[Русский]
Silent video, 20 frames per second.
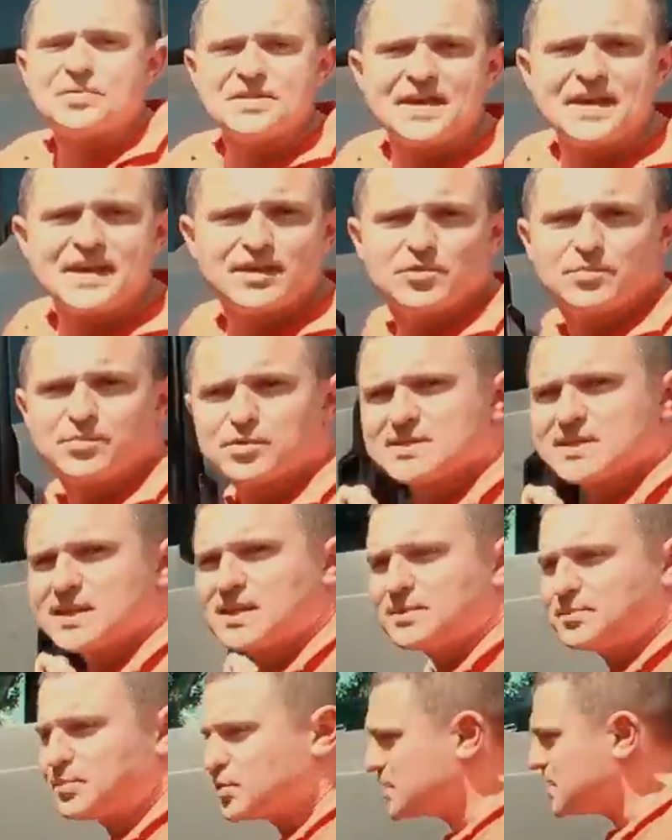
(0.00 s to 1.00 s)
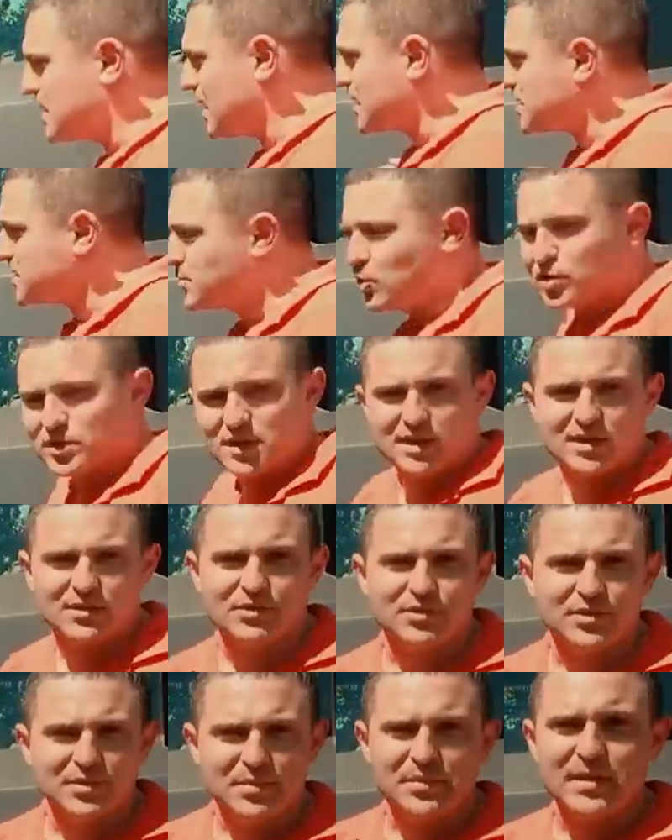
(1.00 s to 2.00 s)
мнений после, после осмотра
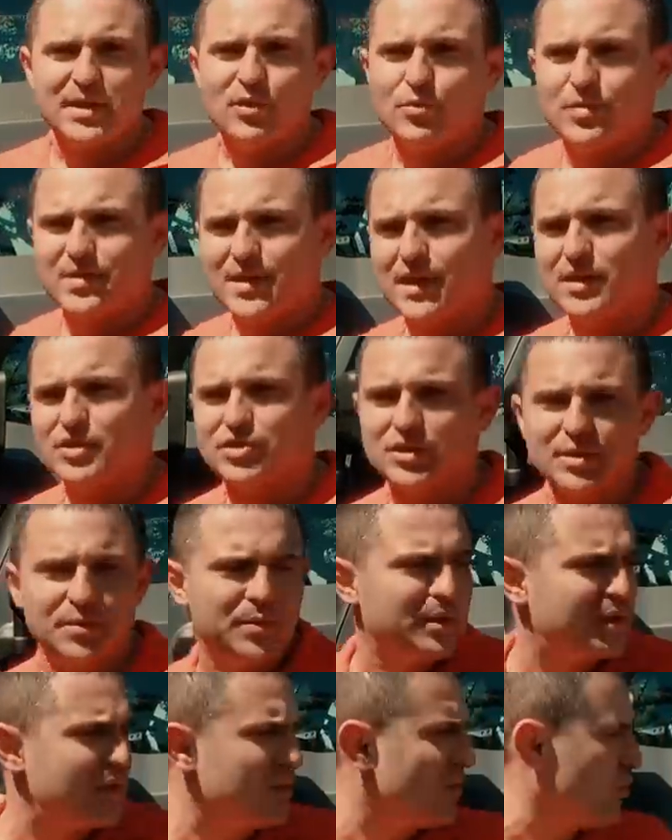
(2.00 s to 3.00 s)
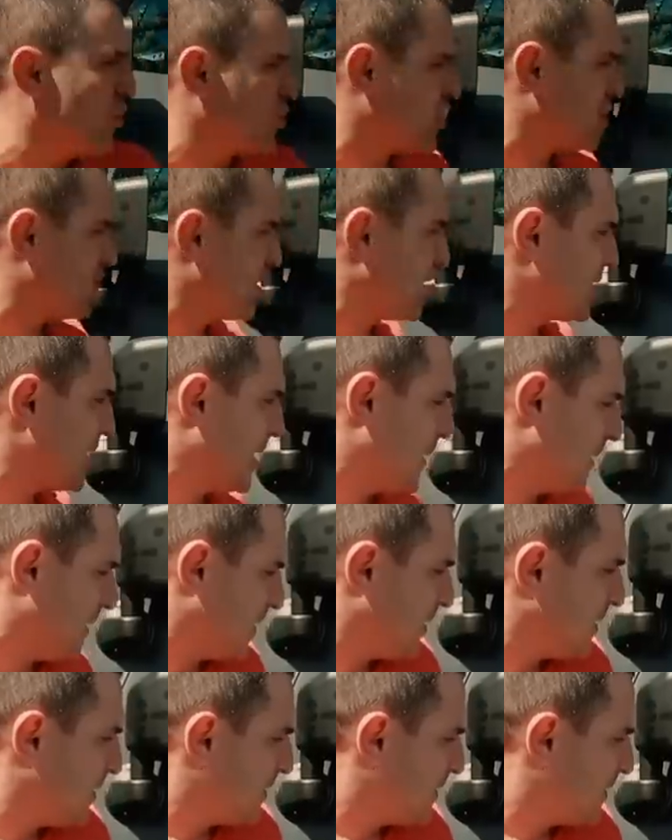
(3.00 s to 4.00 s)
этого автомобиля у меня лично быть не может. Это,
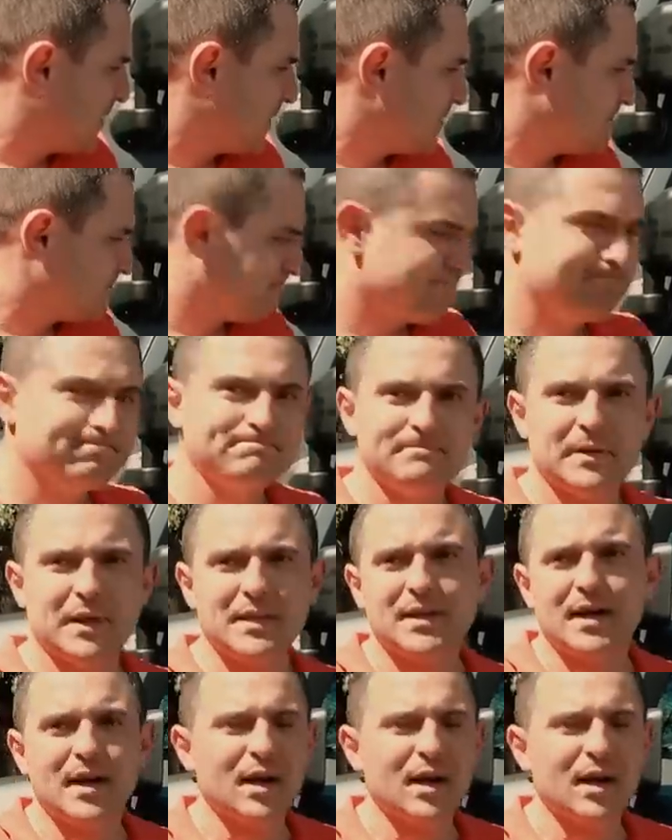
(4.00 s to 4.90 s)
это